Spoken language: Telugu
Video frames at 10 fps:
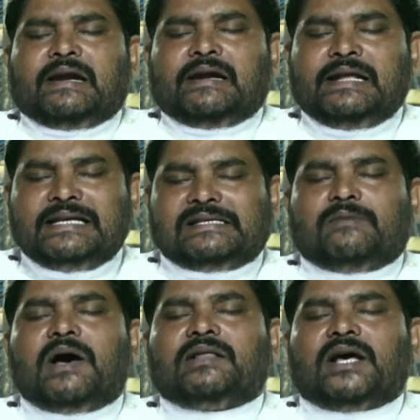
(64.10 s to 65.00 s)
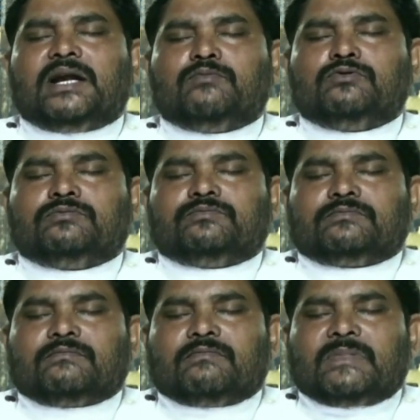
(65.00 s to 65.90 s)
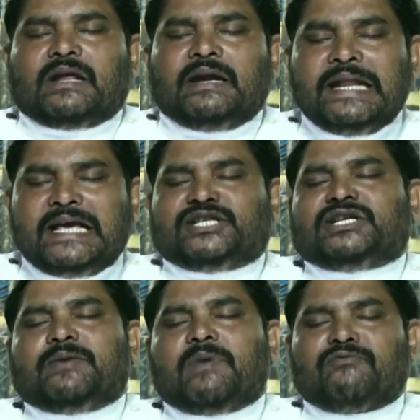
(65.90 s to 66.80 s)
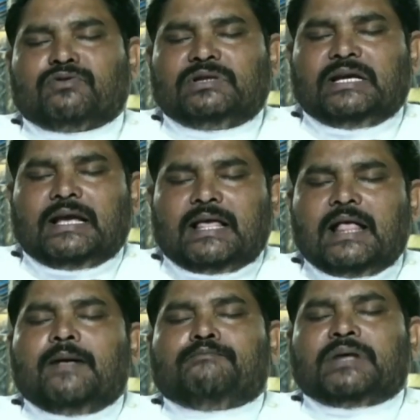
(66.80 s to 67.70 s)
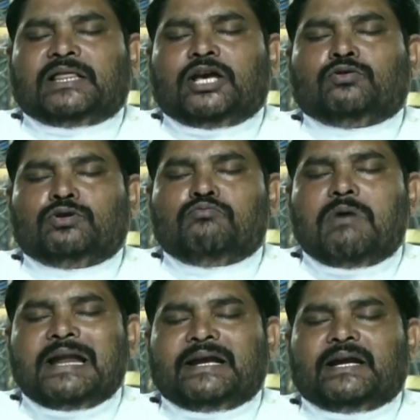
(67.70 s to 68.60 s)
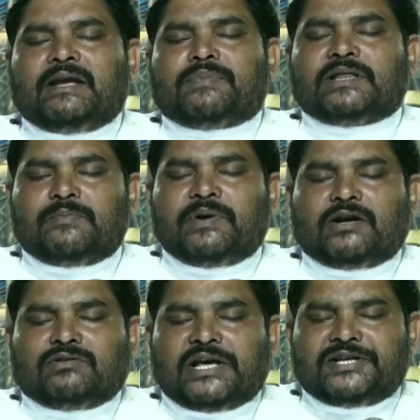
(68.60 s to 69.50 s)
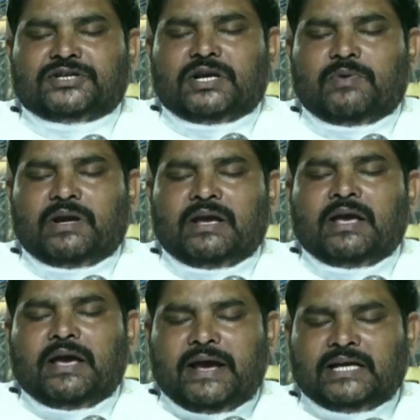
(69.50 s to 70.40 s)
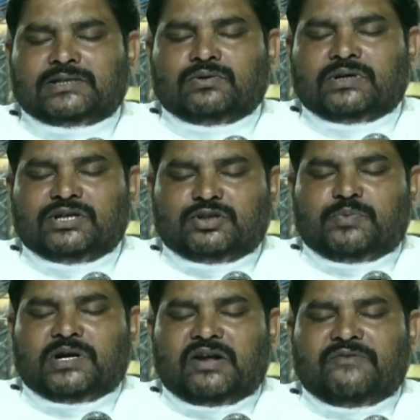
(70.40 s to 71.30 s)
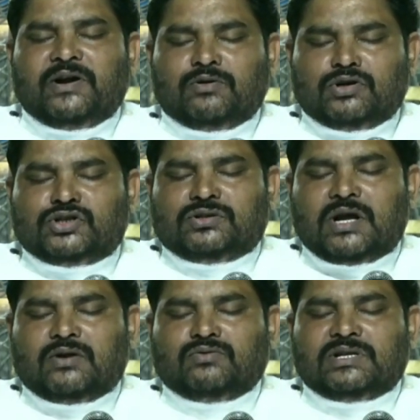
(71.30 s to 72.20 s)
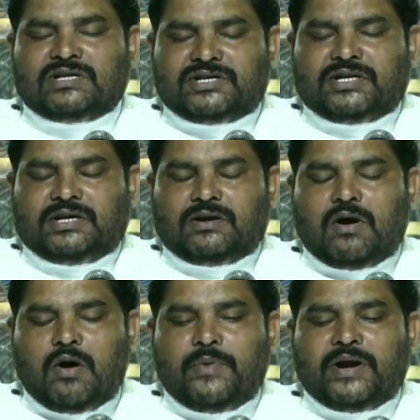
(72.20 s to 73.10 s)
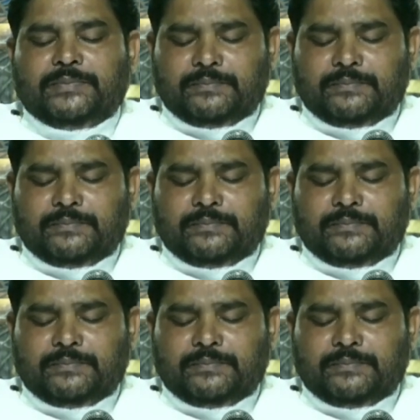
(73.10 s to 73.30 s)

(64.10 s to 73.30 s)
నీ సమాధానము నీ క్షేమాభివృద్ధి ప్రతి కుటుంబానికి ప్రతి బిడ్డకు దయచేయమని ఏసు క్రీస్తు పెరట వేడుకొరుచున్నాను తండ్రి ఆమెన్